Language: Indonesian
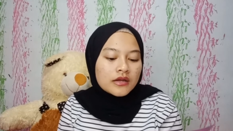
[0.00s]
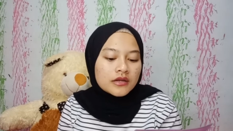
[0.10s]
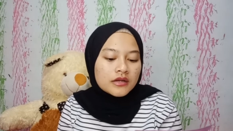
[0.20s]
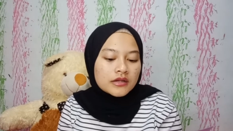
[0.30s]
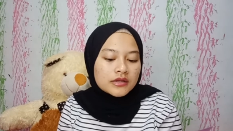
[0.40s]

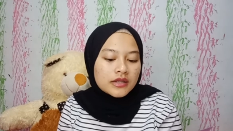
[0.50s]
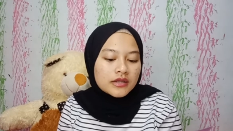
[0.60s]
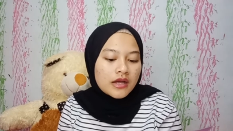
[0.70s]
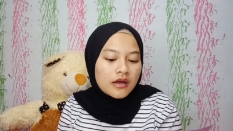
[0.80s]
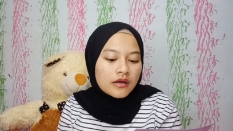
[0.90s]
E,
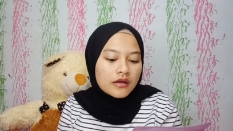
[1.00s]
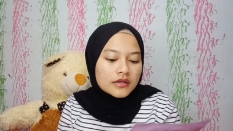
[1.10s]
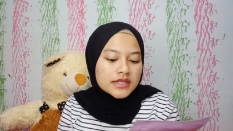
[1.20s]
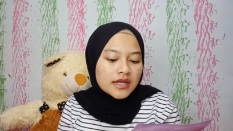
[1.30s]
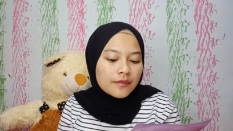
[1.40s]
tidak
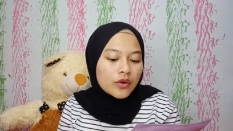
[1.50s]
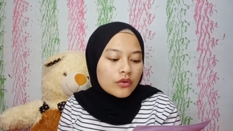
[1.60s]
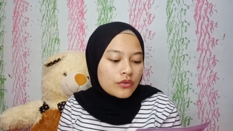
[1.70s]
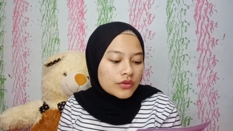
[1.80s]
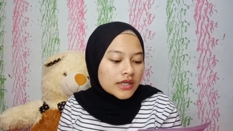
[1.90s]
jika
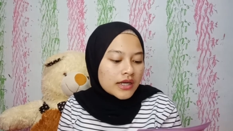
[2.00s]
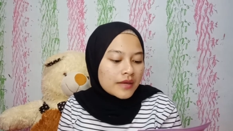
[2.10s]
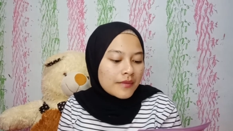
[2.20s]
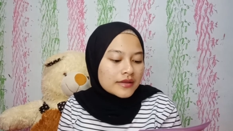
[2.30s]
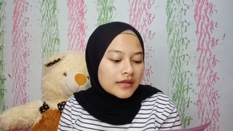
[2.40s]
produk
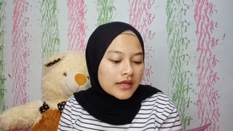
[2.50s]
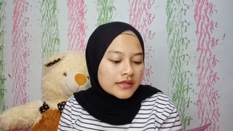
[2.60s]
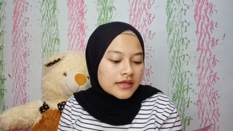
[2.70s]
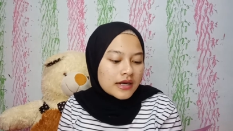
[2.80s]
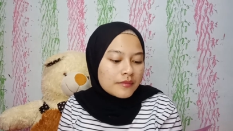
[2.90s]
terkena mata,
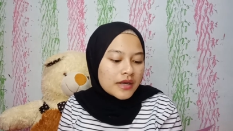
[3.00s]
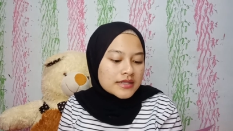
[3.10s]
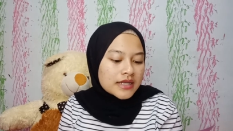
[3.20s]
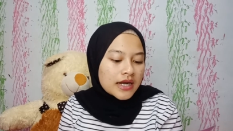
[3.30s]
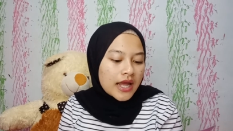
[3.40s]
segera
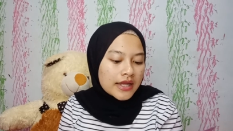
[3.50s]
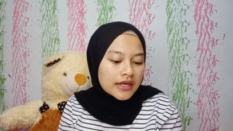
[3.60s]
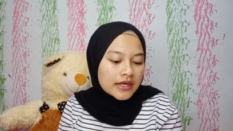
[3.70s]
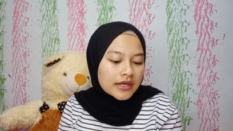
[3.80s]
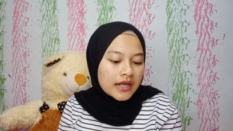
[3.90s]
dibilas dengan
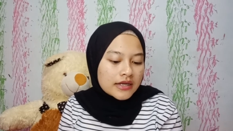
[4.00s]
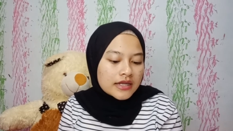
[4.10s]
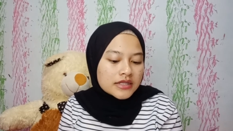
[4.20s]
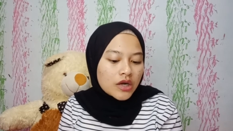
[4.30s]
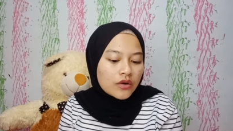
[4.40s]
air. Hindari
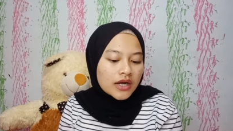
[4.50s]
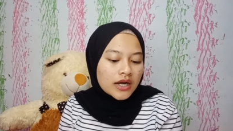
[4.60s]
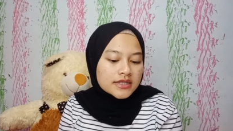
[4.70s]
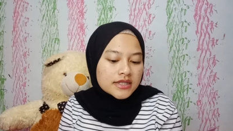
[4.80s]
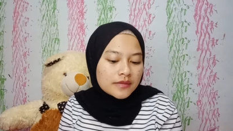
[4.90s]
dari jangkauan
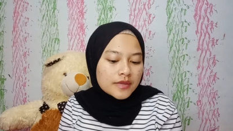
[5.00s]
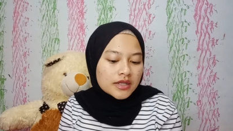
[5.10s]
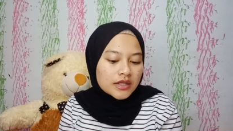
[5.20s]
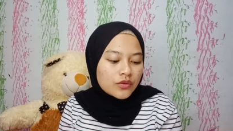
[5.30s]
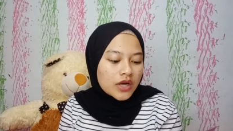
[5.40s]
anak kecil.
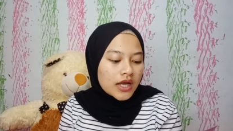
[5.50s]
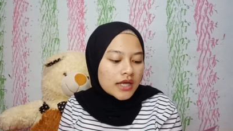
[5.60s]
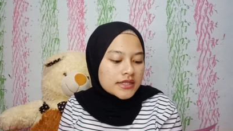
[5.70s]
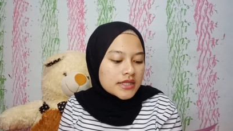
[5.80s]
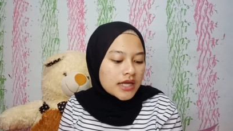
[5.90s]
Berhenti
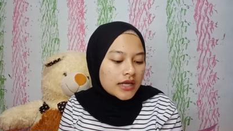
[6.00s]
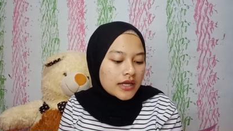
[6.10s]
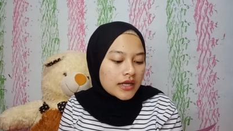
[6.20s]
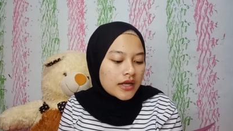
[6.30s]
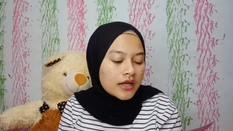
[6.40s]
gunakan jika
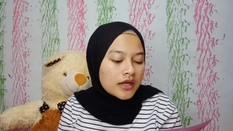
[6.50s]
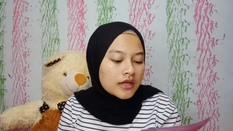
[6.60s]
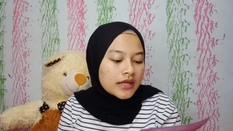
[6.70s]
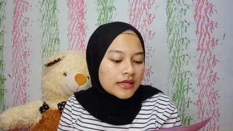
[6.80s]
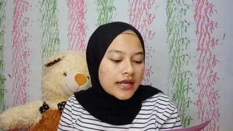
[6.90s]
ada
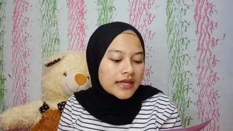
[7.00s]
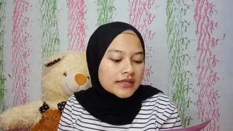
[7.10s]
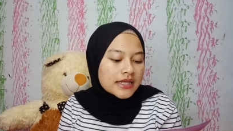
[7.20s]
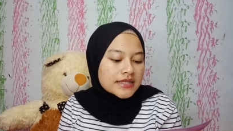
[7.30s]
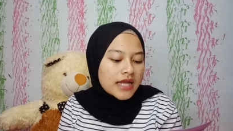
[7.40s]
tanda
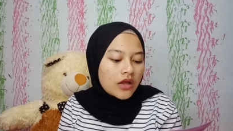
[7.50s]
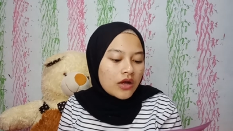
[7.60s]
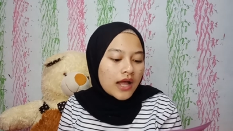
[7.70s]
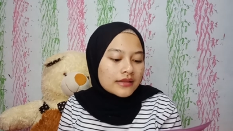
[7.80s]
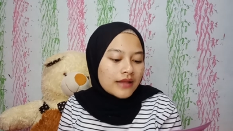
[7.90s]
iritasi
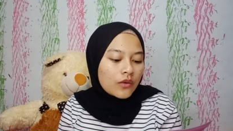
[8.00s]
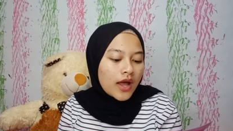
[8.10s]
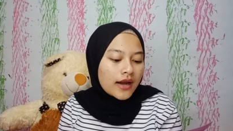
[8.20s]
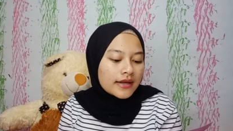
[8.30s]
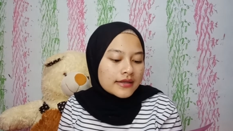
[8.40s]

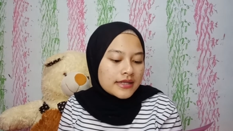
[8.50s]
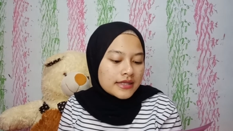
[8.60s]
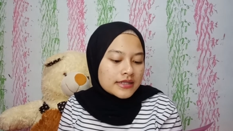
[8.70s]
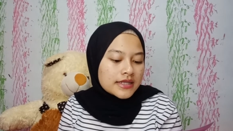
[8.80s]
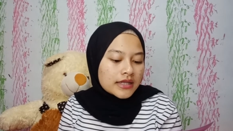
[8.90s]
atau
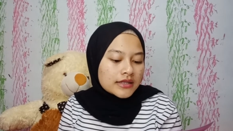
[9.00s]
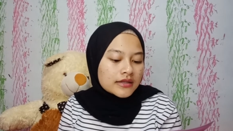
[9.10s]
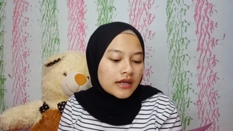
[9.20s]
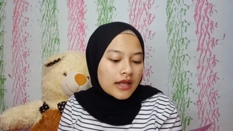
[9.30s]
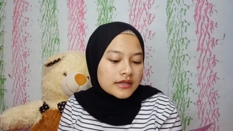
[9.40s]
alergi jika
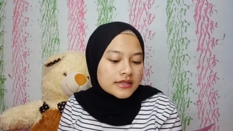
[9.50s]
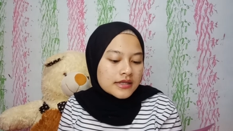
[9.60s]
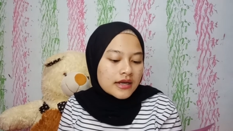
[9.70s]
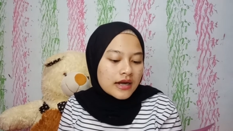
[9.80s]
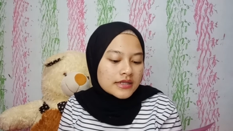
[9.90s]
tertelan
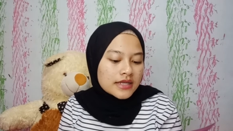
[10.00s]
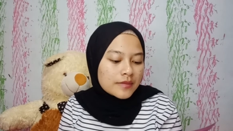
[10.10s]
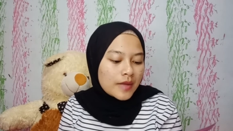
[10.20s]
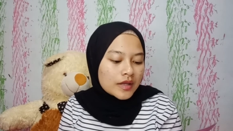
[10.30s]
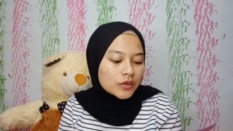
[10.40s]
segera
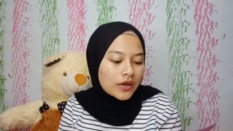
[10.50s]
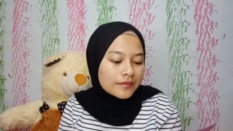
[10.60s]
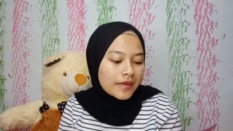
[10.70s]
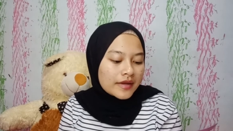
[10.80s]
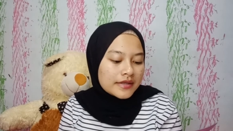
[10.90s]
cari
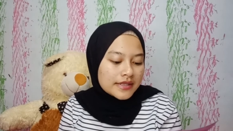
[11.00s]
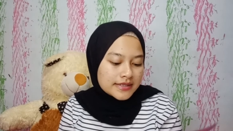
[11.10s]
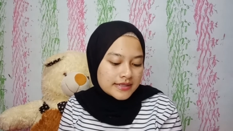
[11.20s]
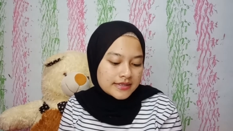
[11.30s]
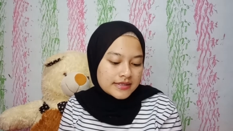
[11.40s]
bantuan
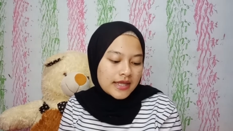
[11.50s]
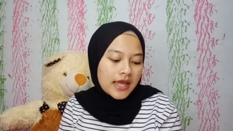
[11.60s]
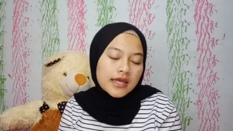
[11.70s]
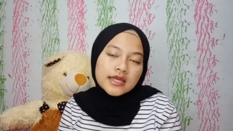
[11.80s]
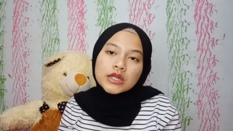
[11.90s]
medis
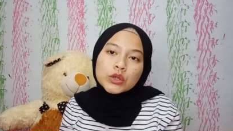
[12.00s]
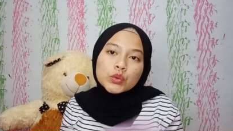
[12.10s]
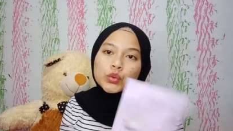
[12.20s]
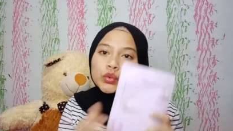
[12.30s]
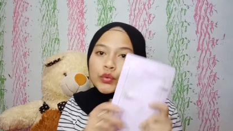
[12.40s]
kayak gitu